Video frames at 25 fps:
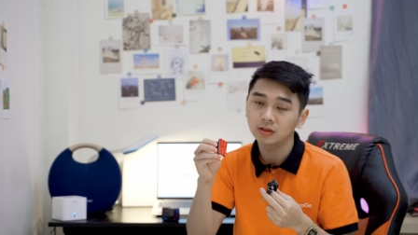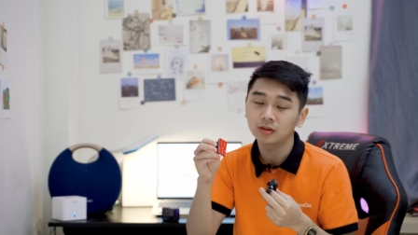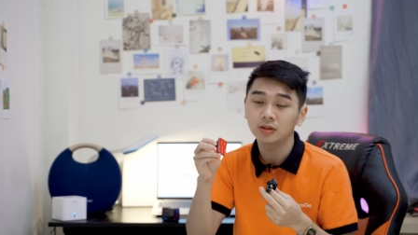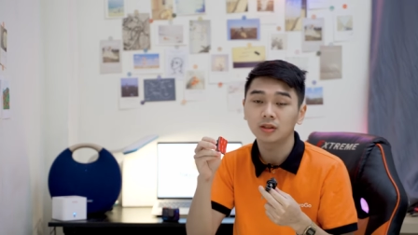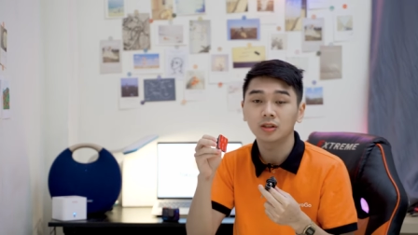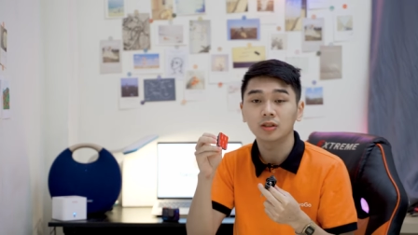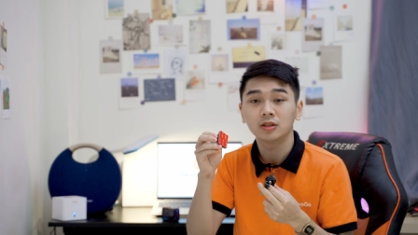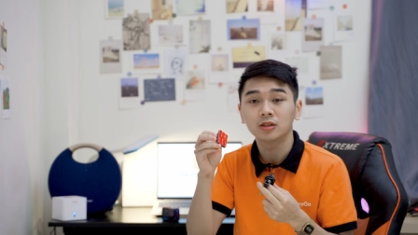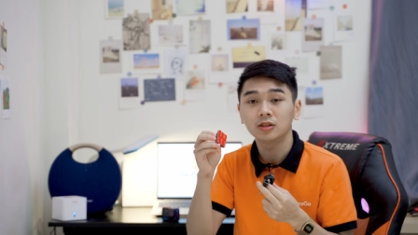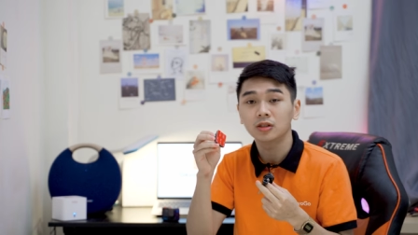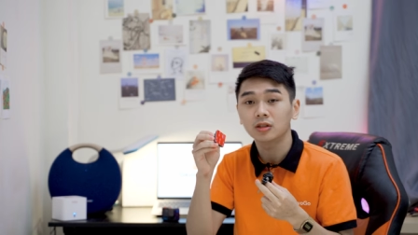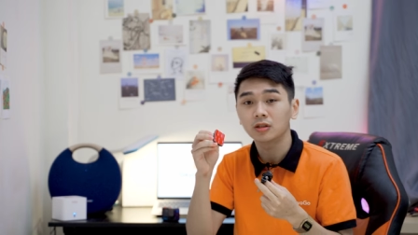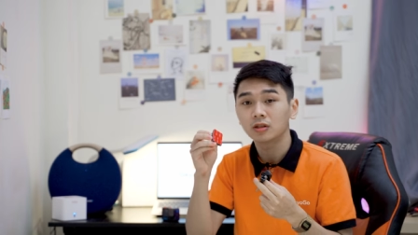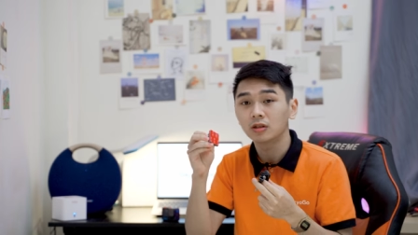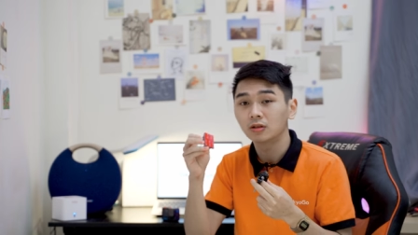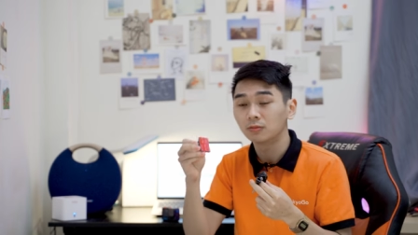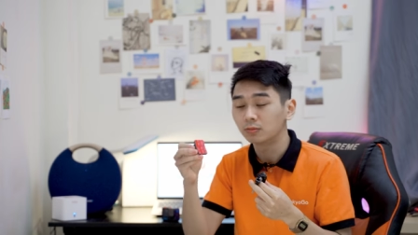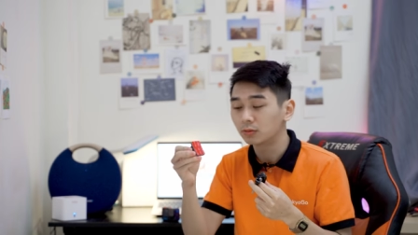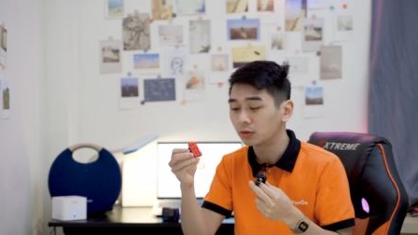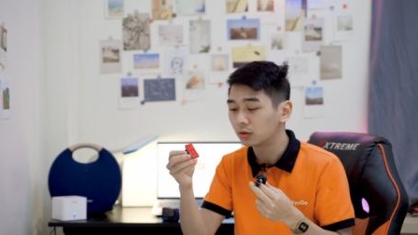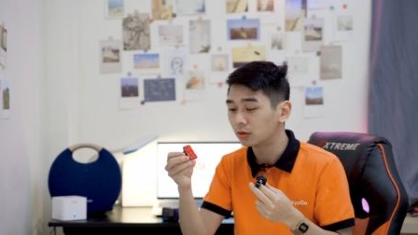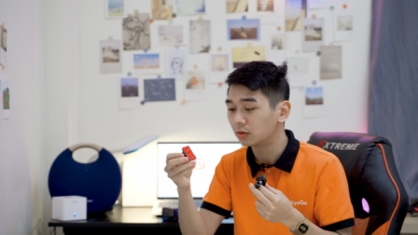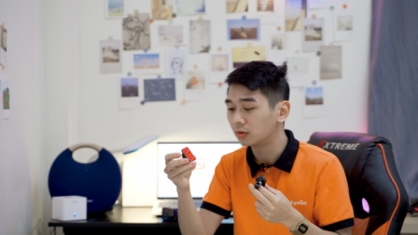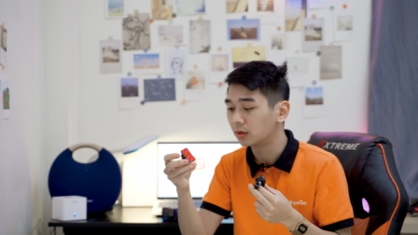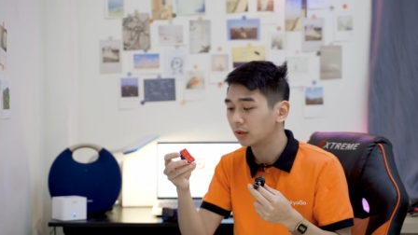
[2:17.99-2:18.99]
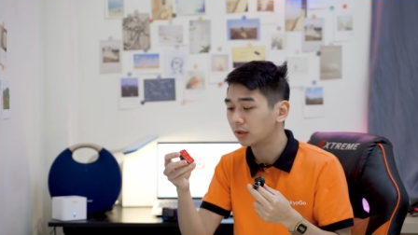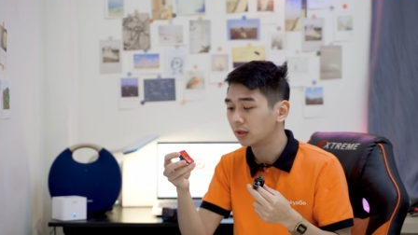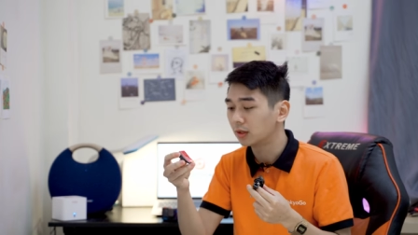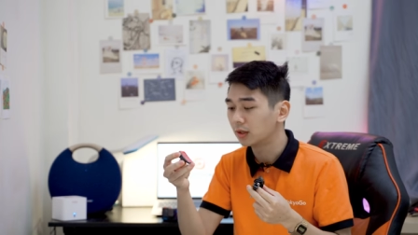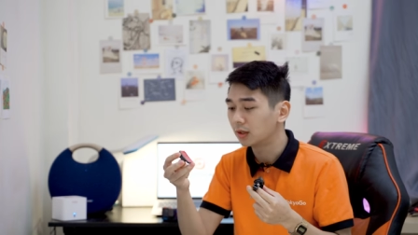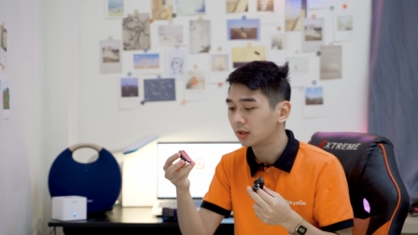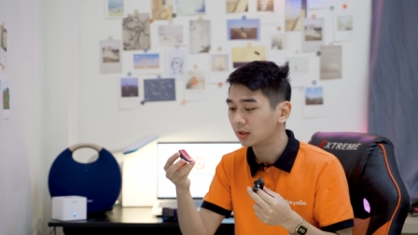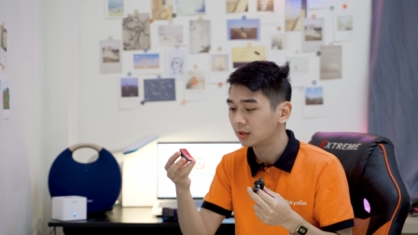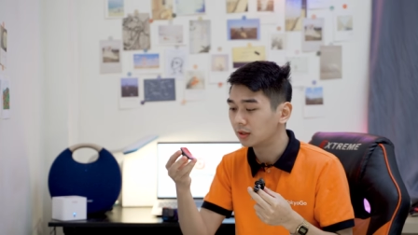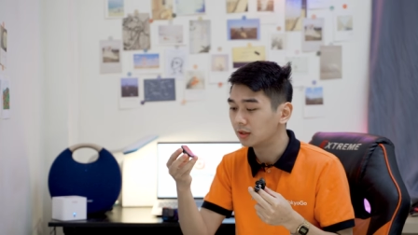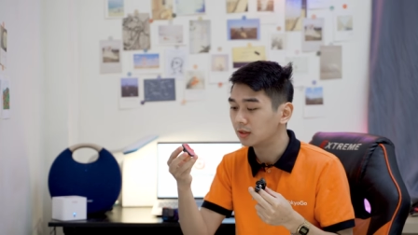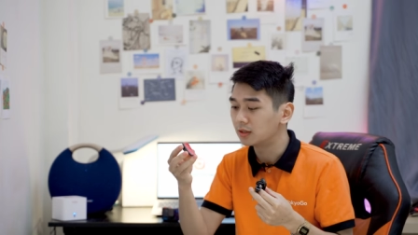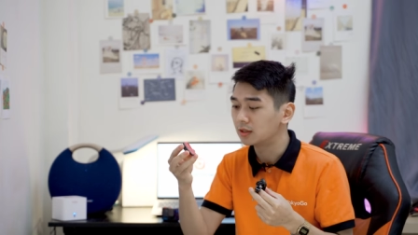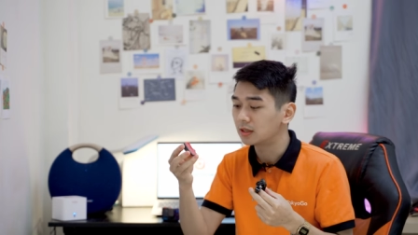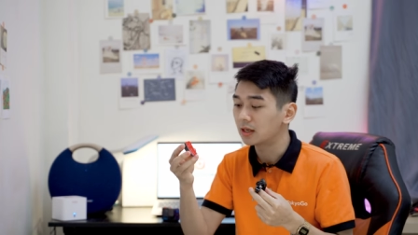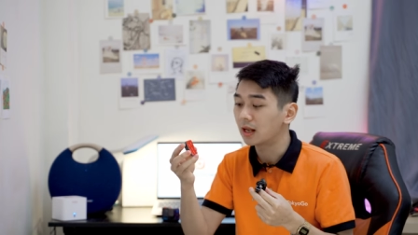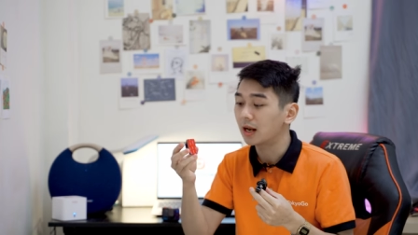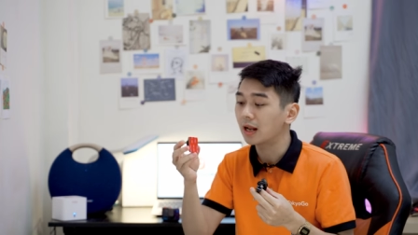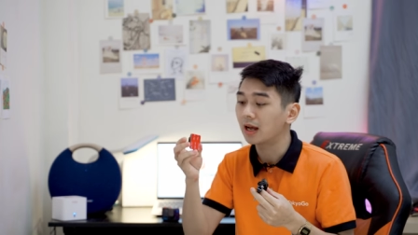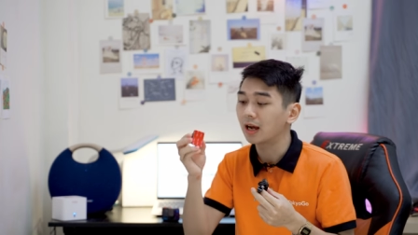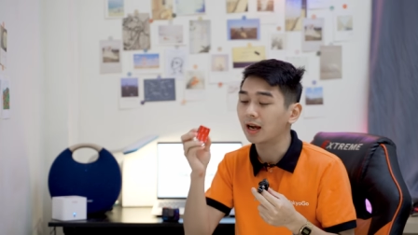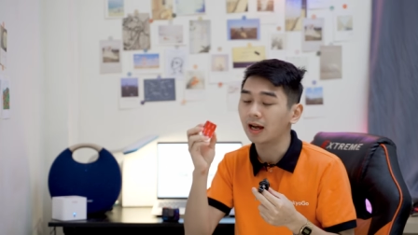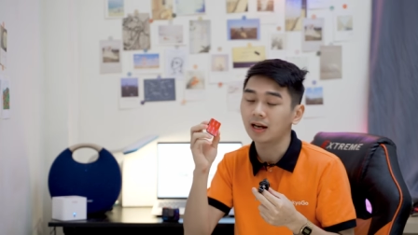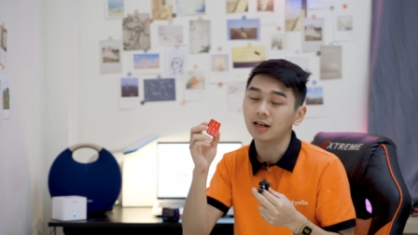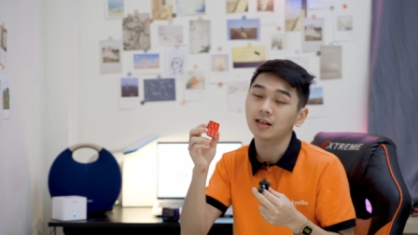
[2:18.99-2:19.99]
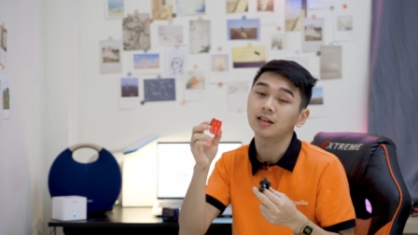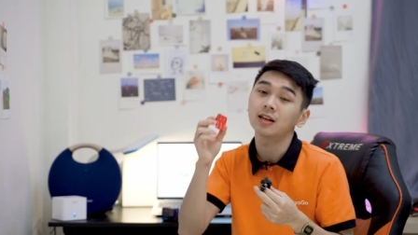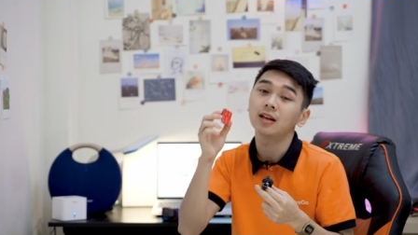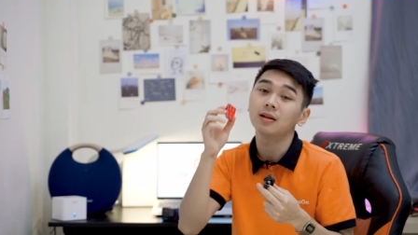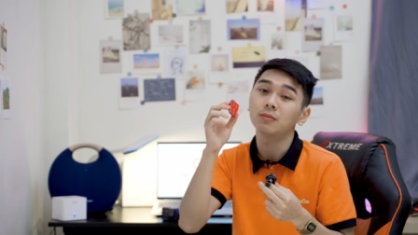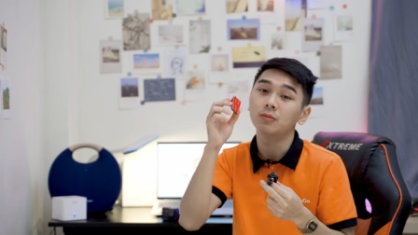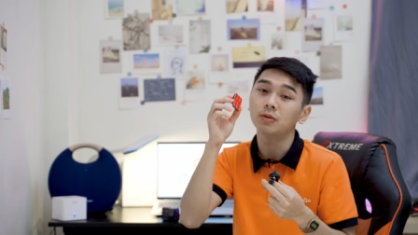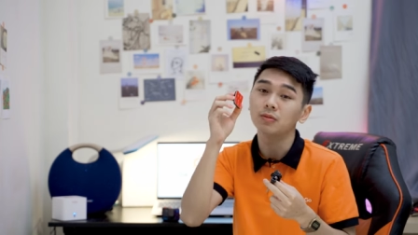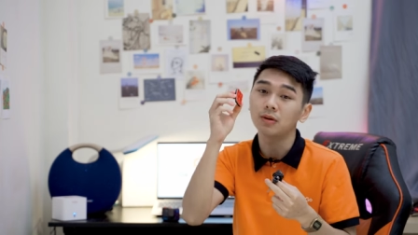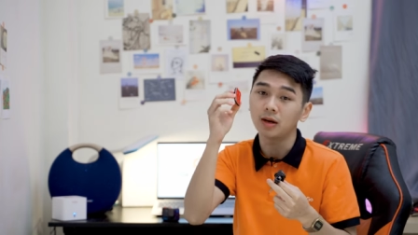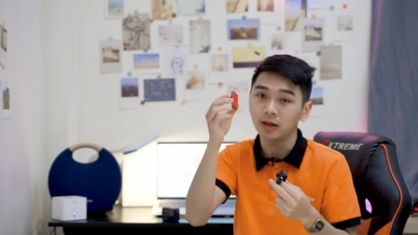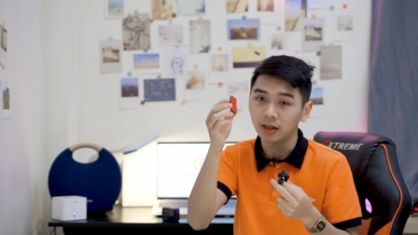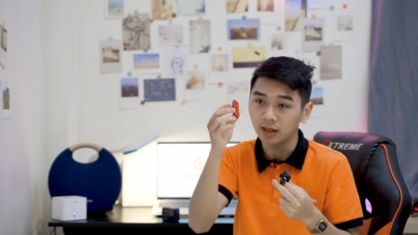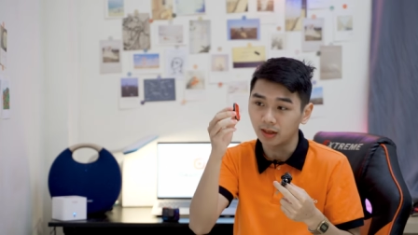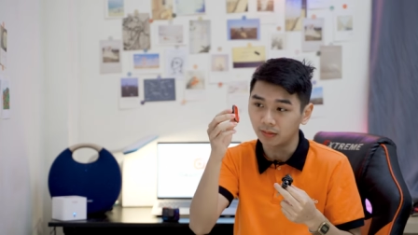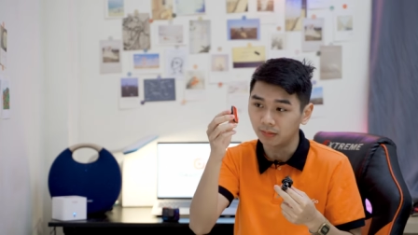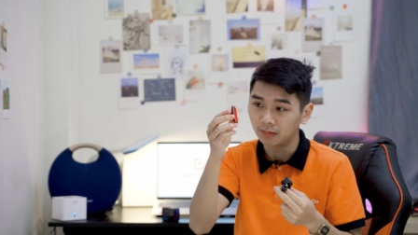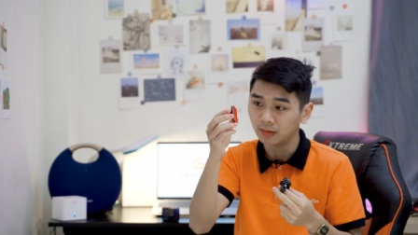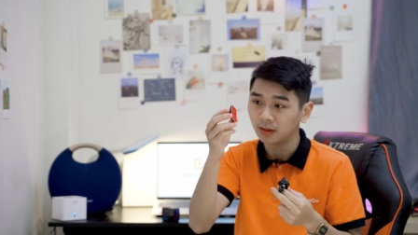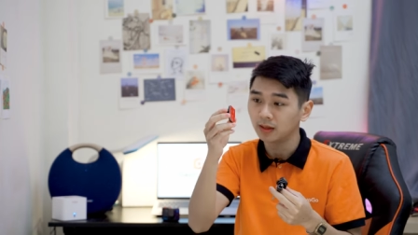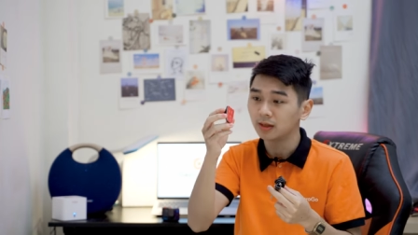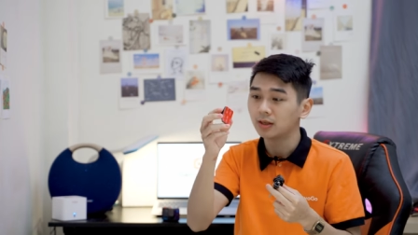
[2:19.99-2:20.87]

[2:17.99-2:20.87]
những cái chiếc GoPro ấy, thì sẽ là gắn lên mũ bảo hiểm.